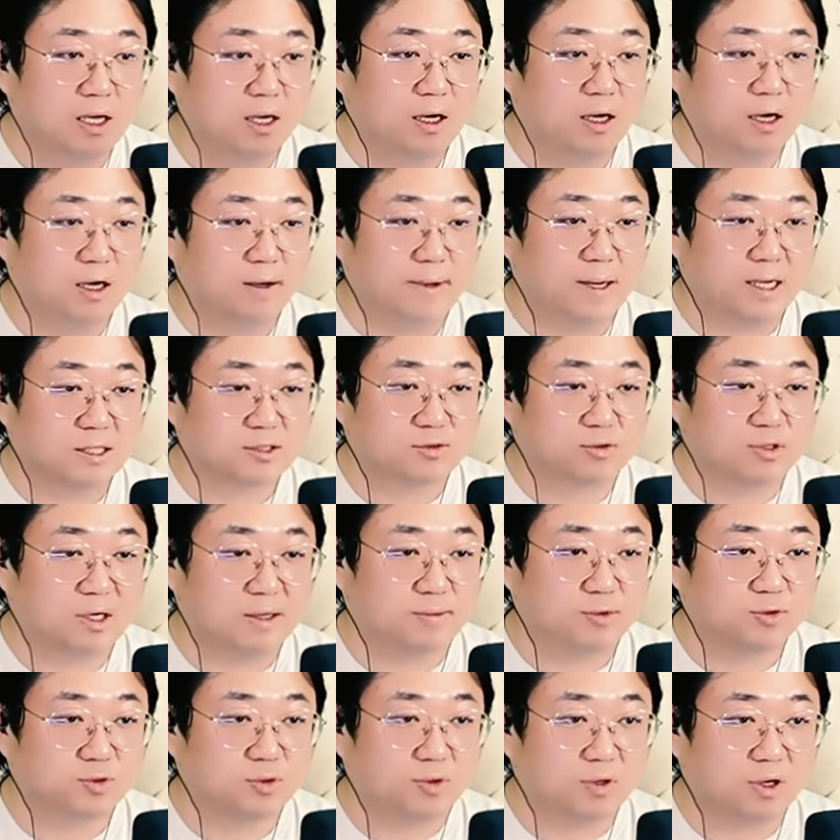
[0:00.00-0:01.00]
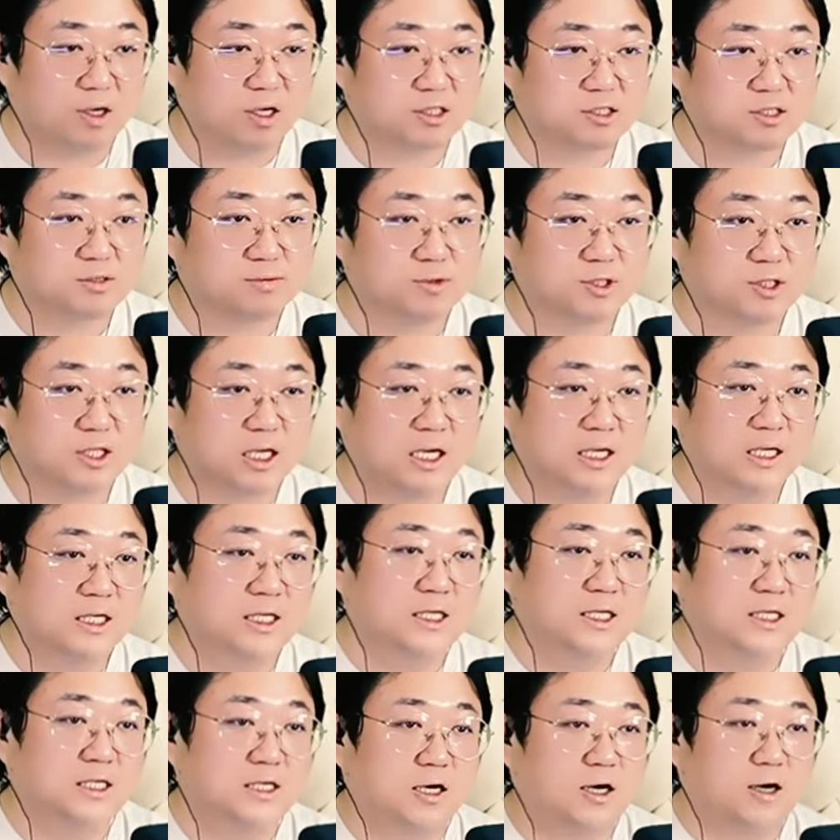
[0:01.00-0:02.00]
어, 방송을 해보도록 하겠습니다.
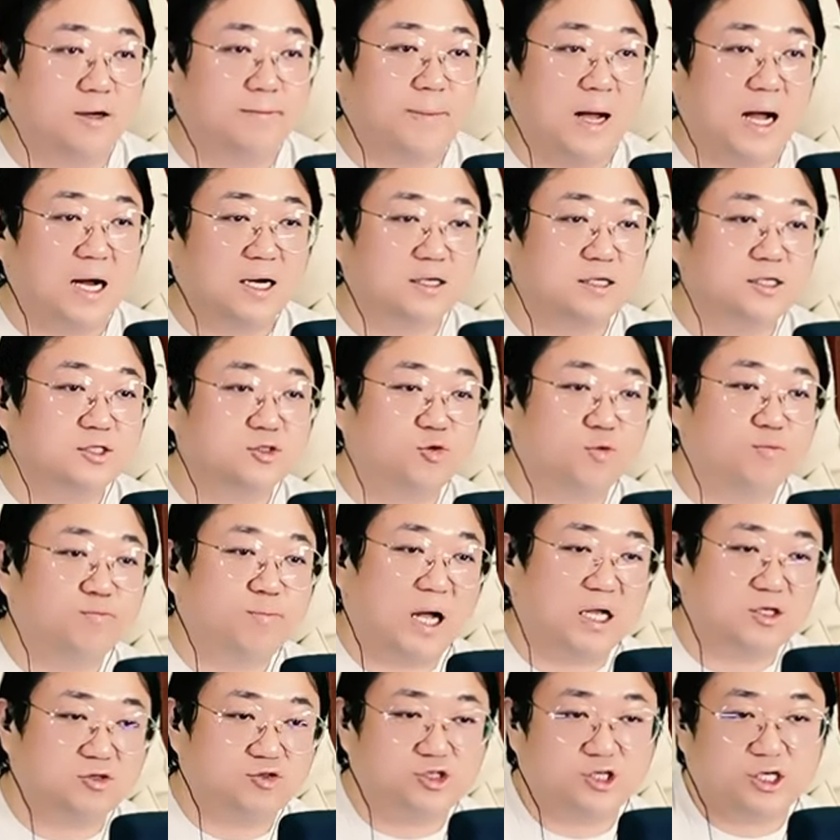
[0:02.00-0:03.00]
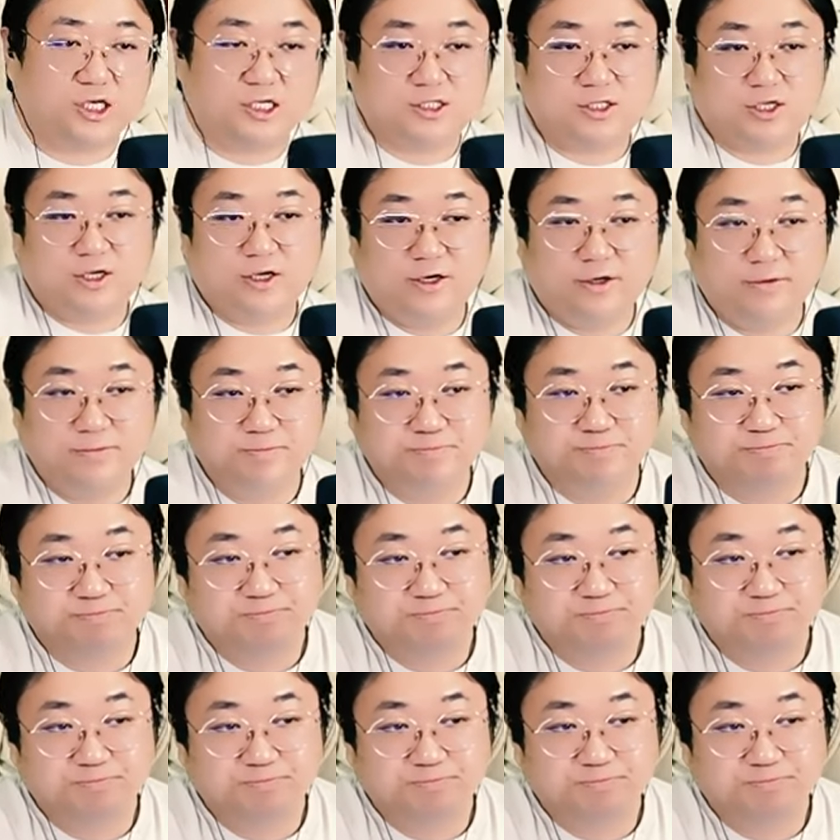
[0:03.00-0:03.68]
어, 방을 좀 파주시겠어요?